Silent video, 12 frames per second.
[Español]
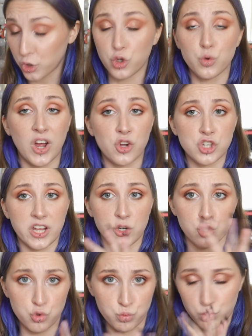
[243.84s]
bueno, hay una cosa
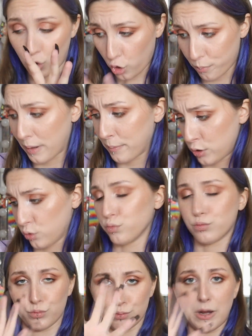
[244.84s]
que no es ropa, pero
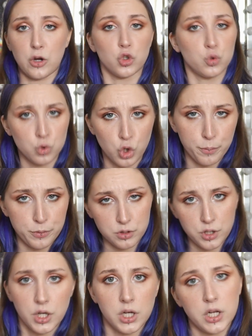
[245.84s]
va con un top,
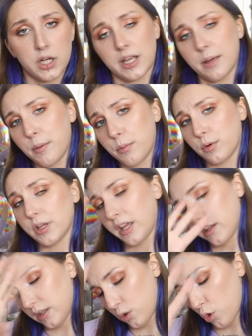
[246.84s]
que
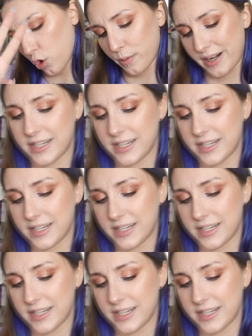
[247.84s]
eh, luego lo